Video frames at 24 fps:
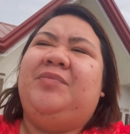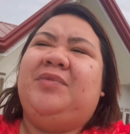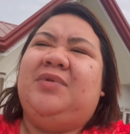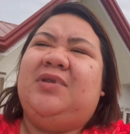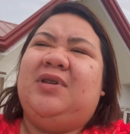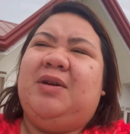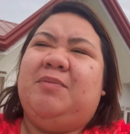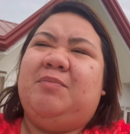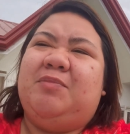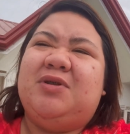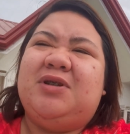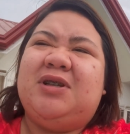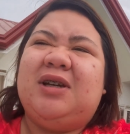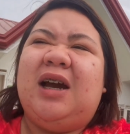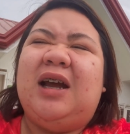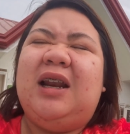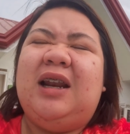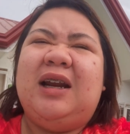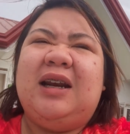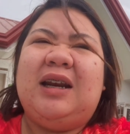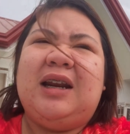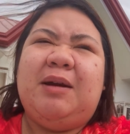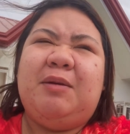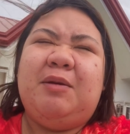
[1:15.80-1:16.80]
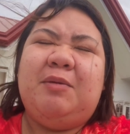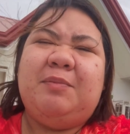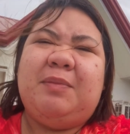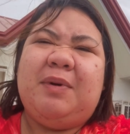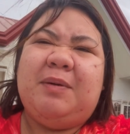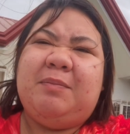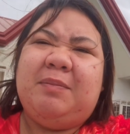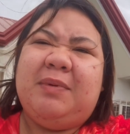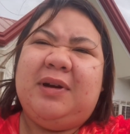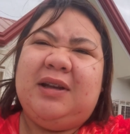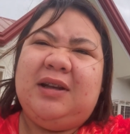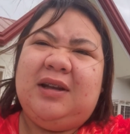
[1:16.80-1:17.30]
tapos saka lang namin
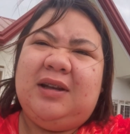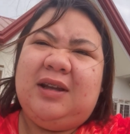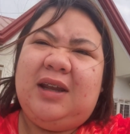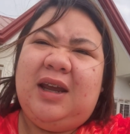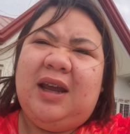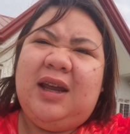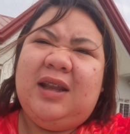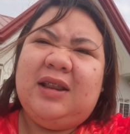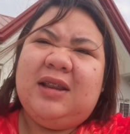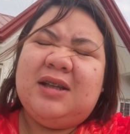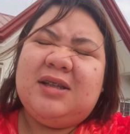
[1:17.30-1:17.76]
papadidein.